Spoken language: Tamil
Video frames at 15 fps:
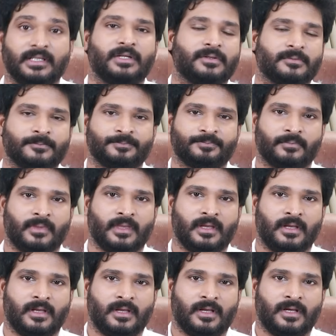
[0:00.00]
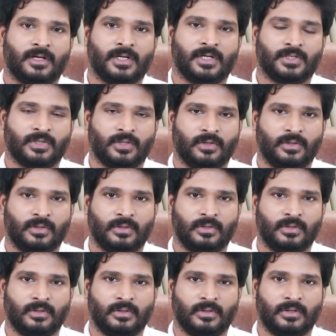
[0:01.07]
தெரியும் ஸோ
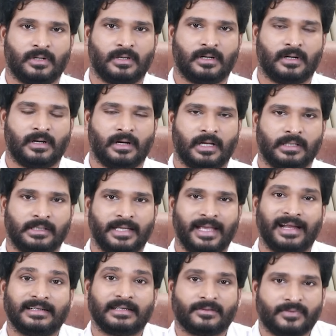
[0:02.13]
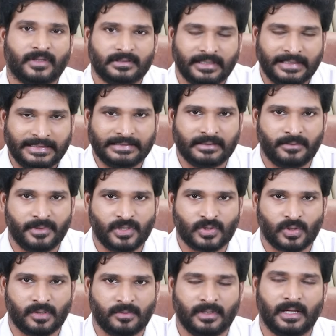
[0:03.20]
அது ஏன் டஃப்பாக தெரியுது
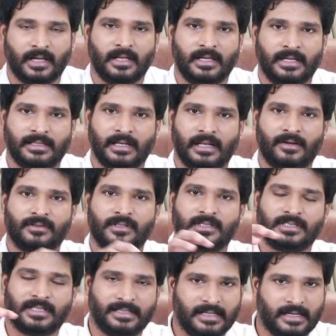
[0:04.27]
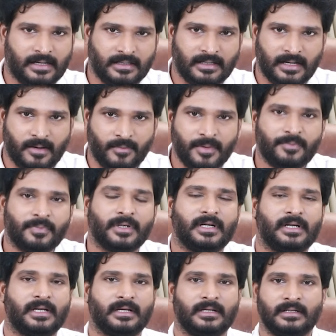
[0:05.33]
அப்படின்னு சொன்னோம்னா இதெல்லாம் வந்து சரியான
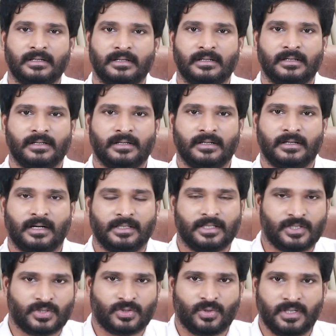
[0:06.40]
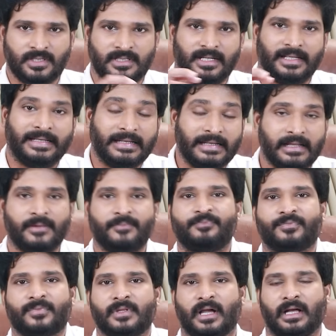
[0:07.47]
அமைப்புகளில் அந்த சுழற்சியில் இல்லை
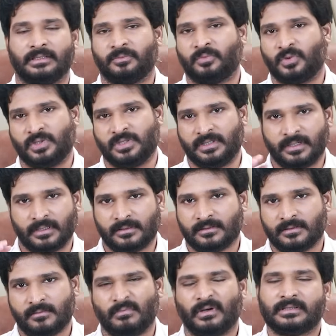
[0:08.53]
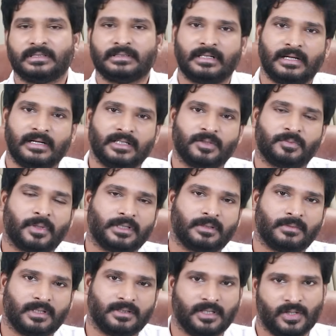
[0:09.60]
அதை புரிஞ்சுங்க மற்றதெல்லாம் எடுத்து
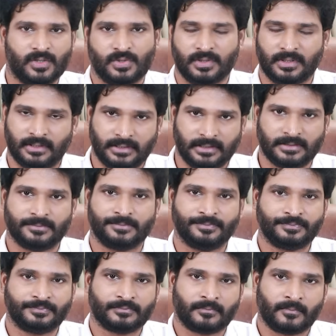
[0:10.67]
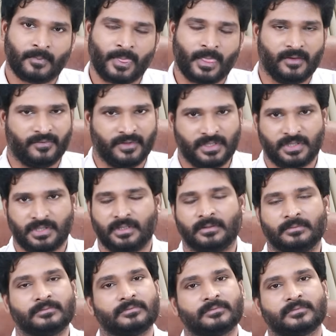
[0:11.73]
பார்த்தோம்னா தனுசு இருக்குது
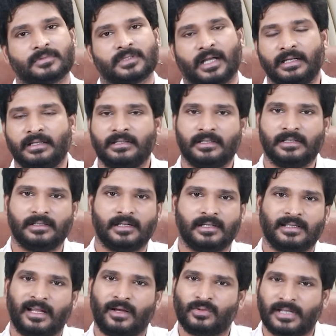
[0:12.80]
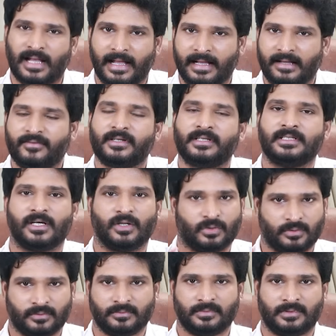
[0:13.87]
விருச்சிகம் கன்னி இதெல்லாம் கொஞ்சம் ஆவரேஜாக
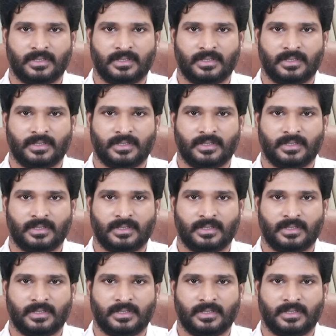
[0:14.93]
இருக்கும்